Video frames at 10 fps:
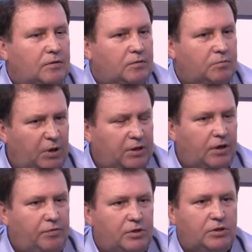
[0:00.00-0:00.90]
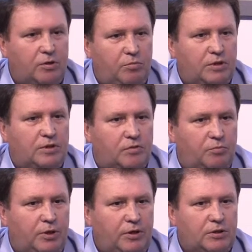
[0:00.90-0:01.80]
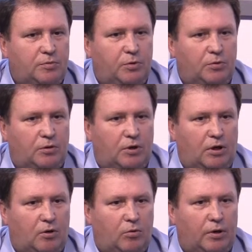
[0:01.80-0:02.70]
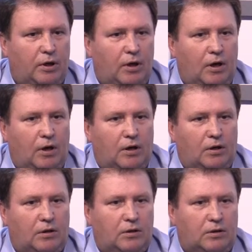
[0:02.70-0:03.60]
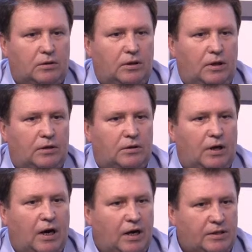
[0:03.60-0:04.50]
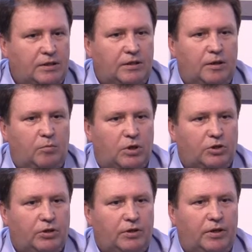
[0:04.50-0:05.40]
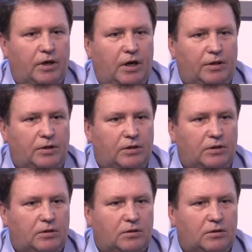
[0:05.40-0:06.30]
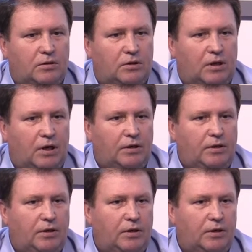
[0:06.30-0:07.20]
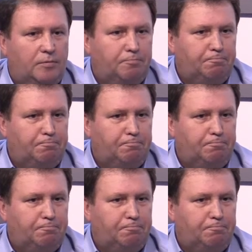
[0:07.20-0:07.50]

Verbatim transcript: полиграфический бизнес в принципе он дорогой, а, а газетные машины они дорогие